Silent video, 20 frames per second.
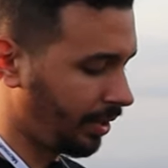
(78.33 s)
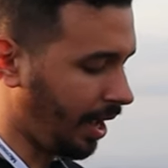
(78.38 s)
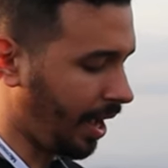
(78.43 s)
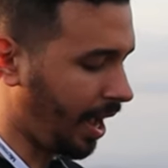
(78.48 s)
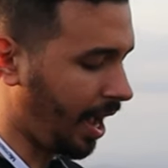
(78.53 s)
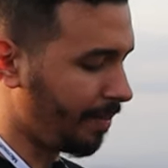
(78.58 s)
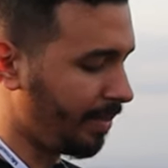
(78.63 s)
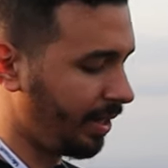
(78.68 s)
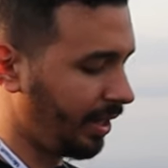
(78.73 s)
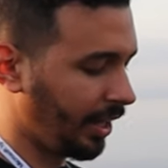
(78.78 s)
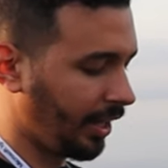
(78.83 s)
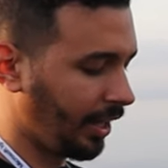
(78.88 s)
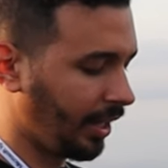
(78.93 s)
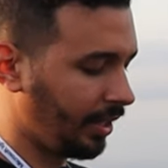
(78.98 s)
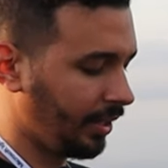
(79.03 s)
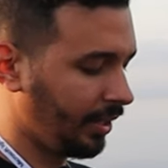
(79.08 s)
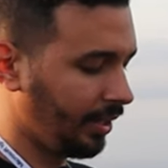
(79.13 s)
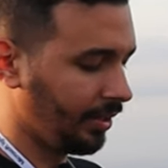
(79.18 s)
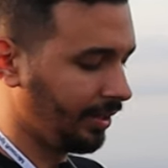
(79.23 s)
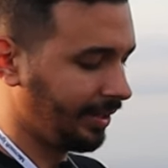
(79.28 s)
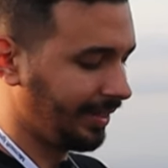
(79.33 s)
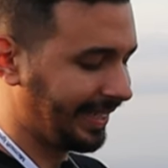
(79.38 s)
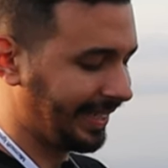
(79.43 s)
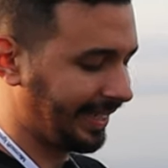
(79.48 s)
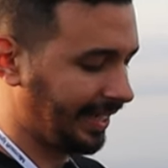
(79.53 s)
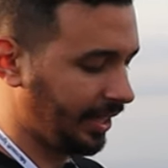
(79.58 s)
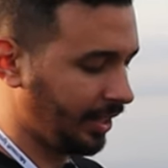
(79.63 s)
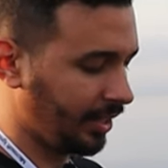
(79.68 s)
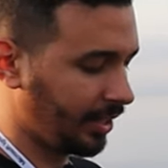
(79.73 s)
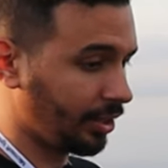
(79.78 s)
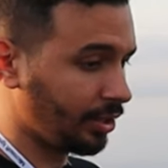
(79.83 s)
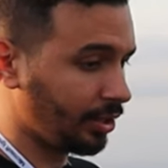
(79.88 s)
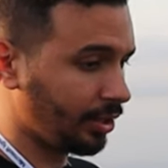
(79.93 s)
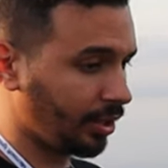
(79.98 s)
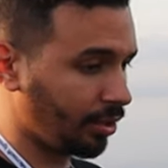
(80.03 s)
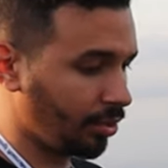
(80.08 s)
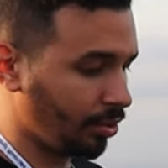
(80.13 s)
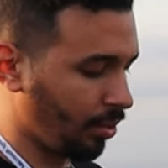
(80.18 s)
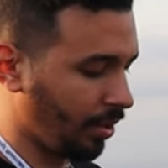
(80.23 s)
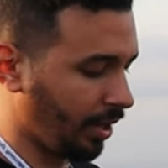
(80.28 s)
Abre ele, clica e
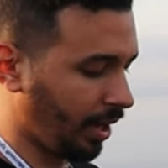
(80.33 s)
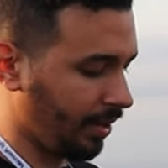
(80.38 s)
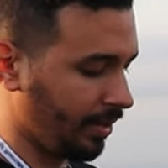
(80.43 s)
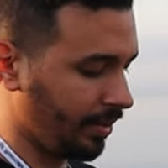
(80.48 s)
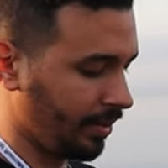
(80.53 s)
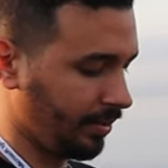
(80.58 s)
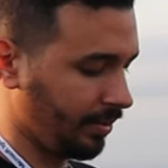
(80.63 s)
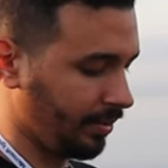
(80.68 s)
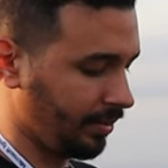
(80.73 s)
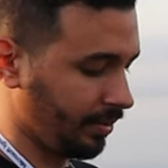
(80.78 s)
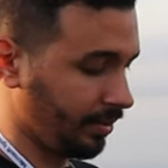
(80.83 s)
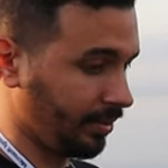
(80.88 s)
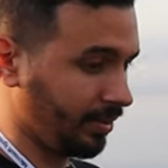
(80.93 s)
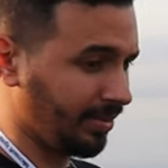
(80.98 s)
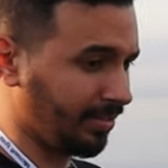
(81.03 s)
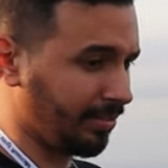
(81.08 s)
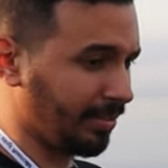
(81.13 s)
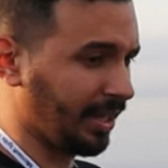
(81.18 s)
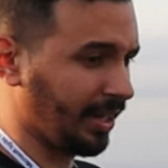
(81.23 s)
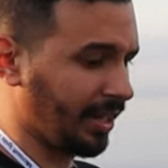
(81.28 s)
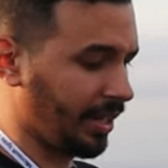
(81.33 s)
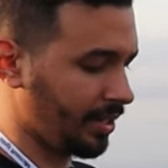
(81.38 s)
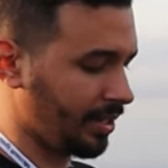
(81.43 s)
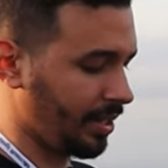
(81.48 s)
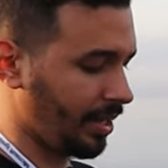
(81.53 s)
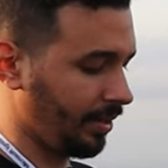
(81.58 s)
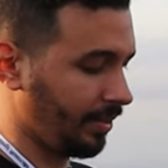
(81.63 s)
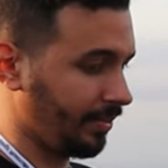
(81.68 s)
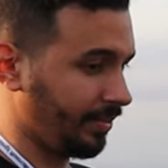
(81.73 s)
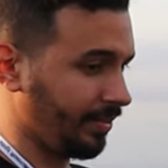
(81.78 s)
segura. Beleza?